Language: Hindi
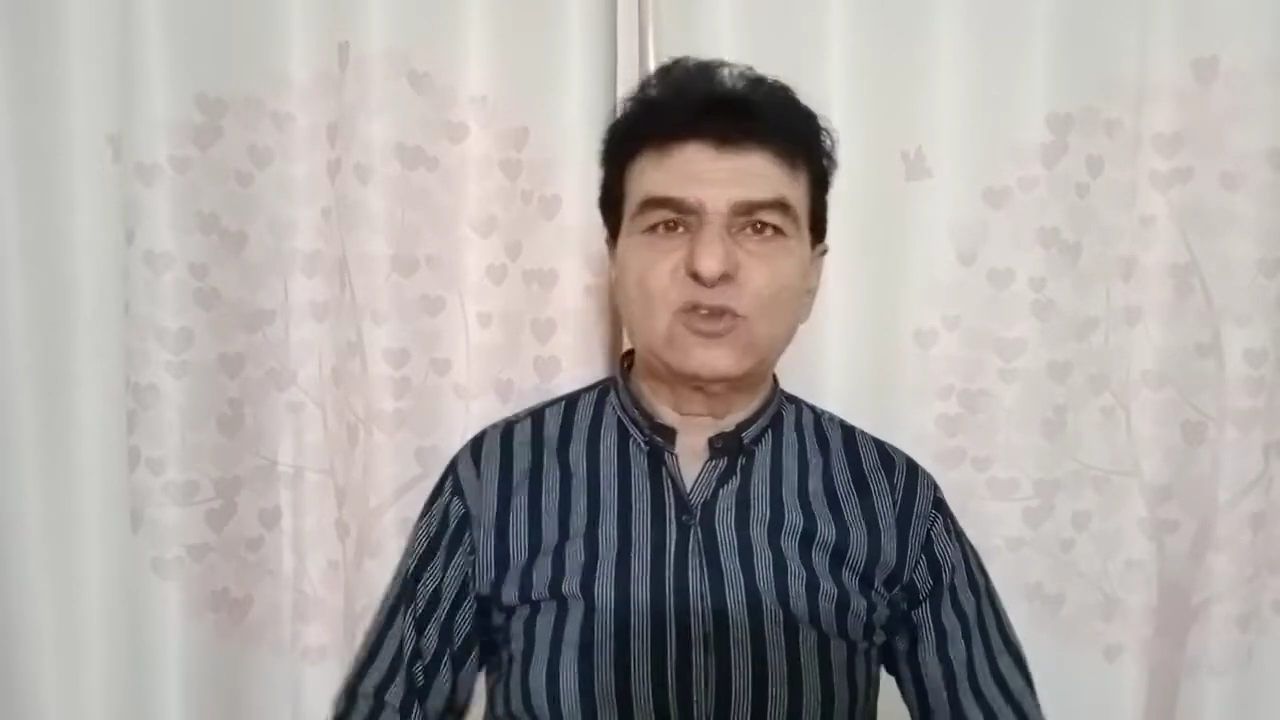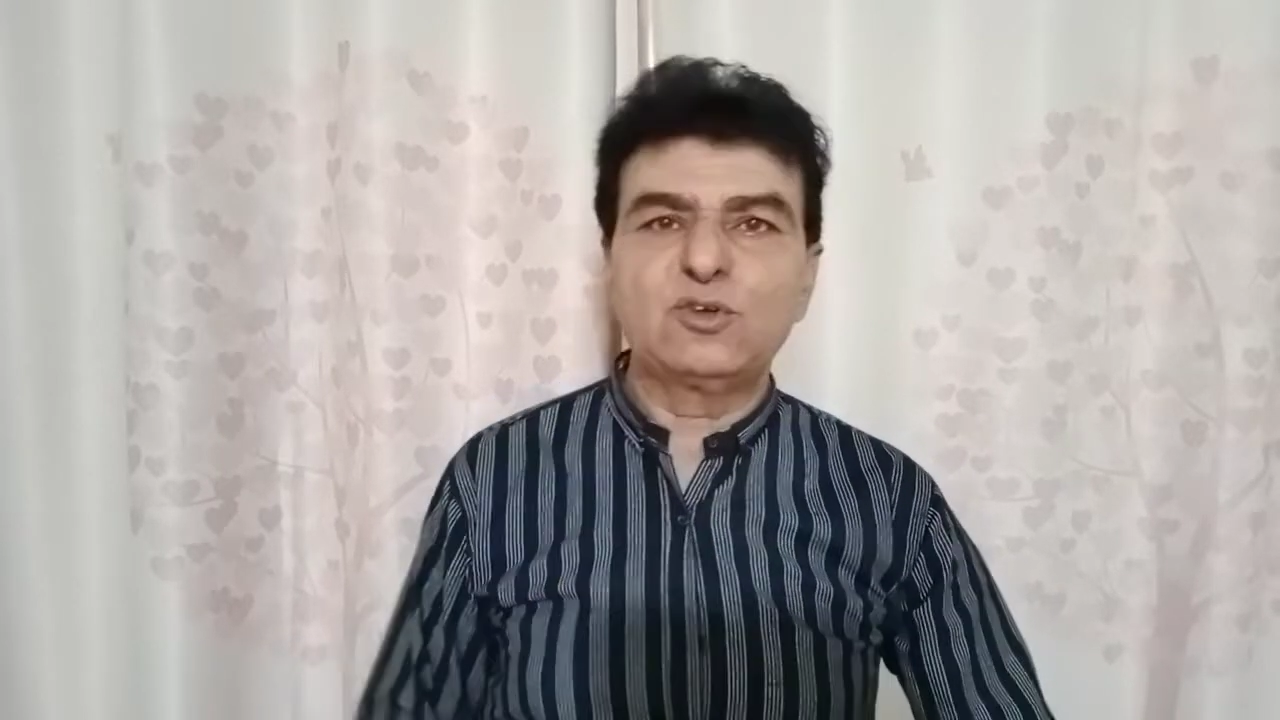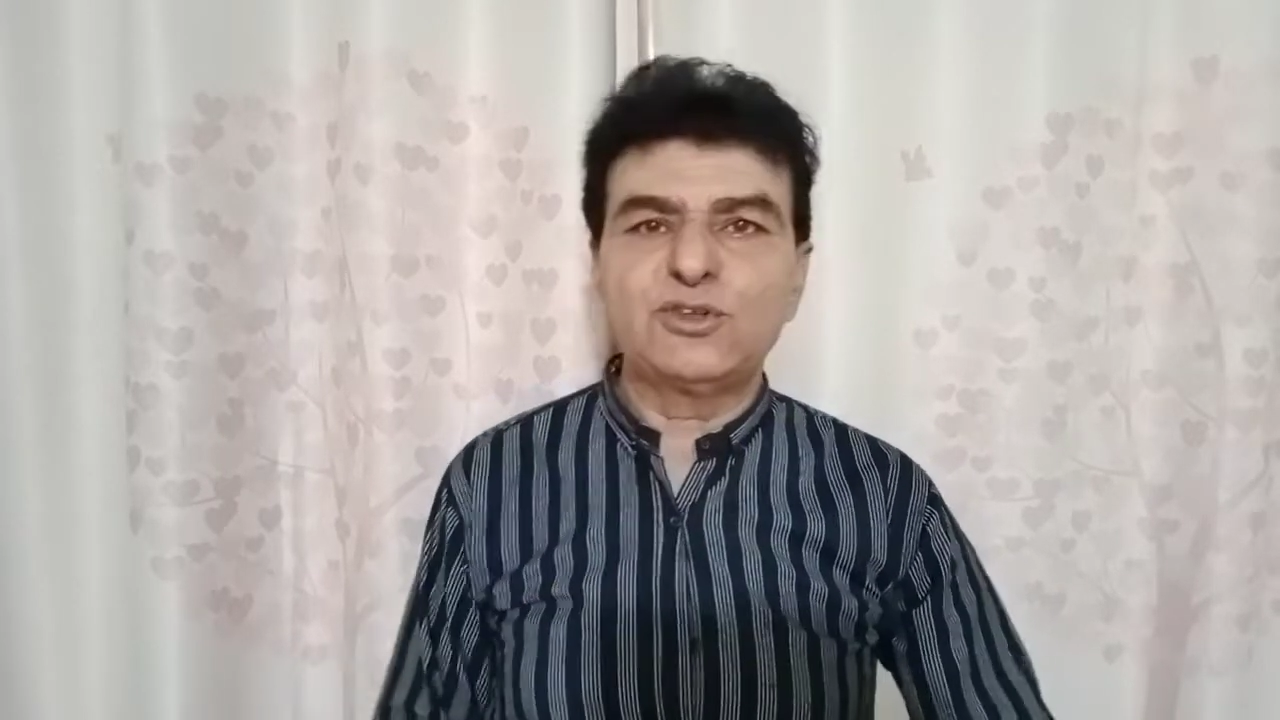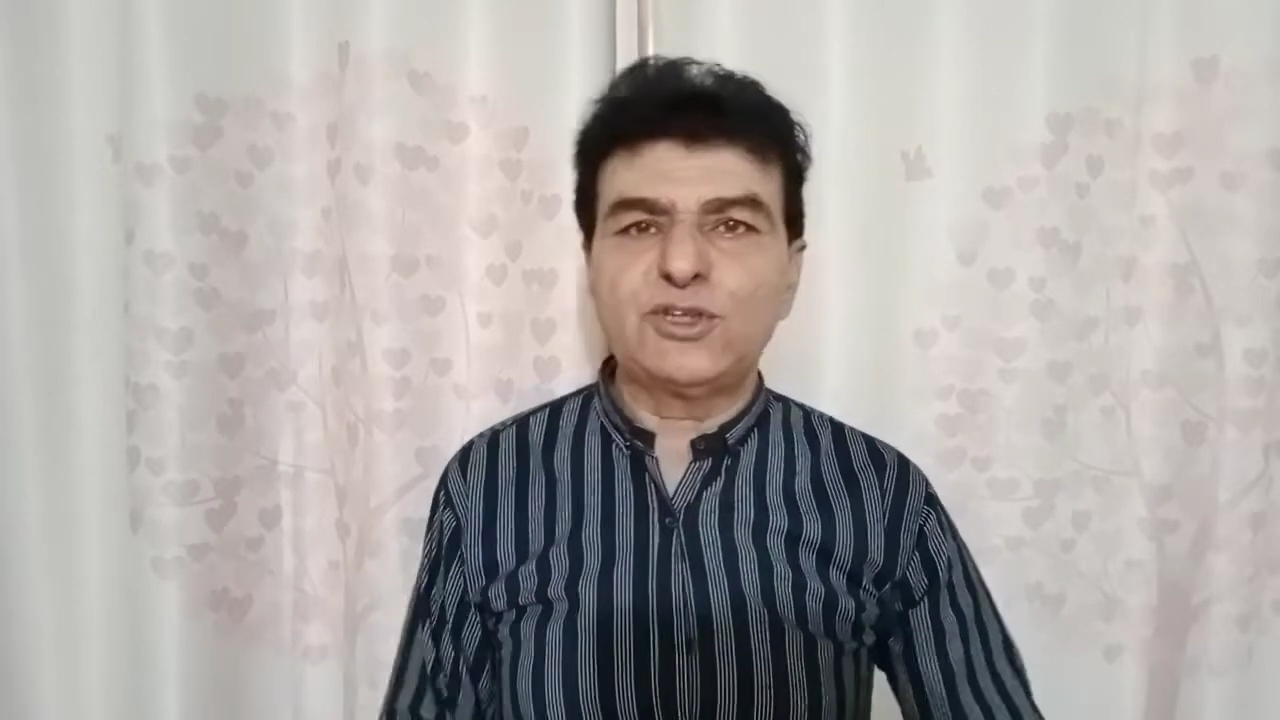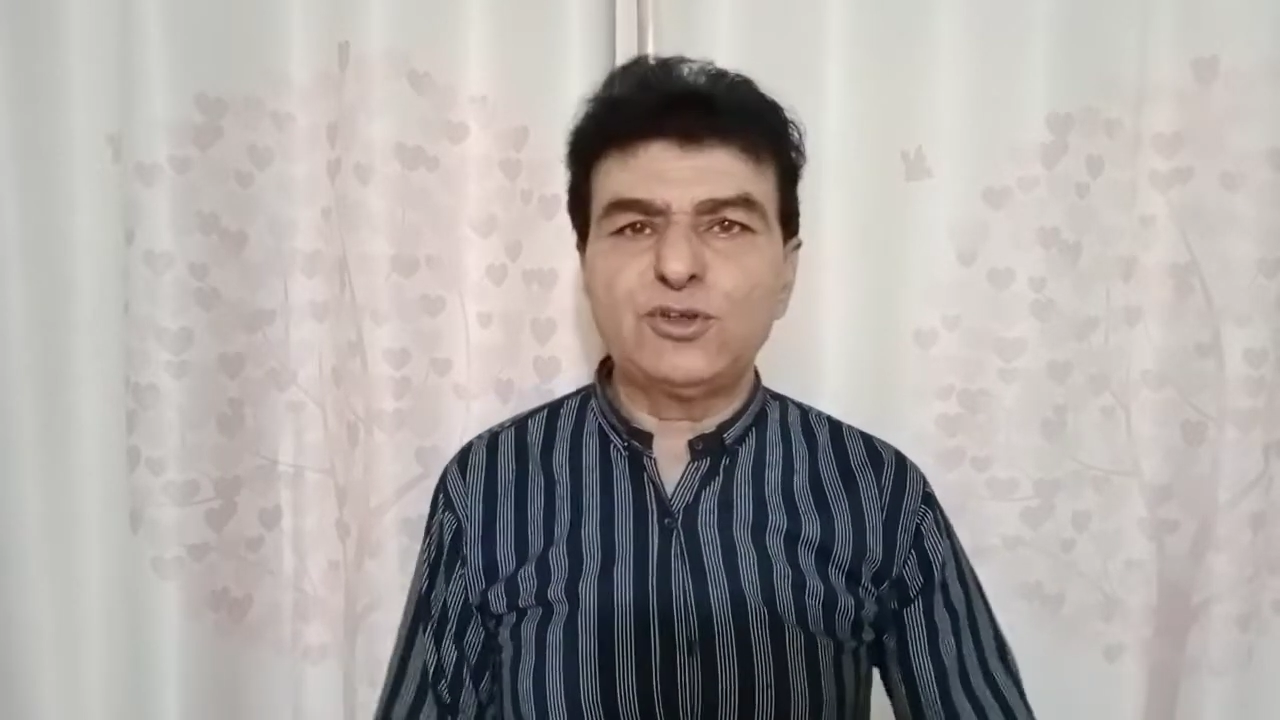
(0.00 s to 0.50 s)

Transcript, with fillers: कुश्ती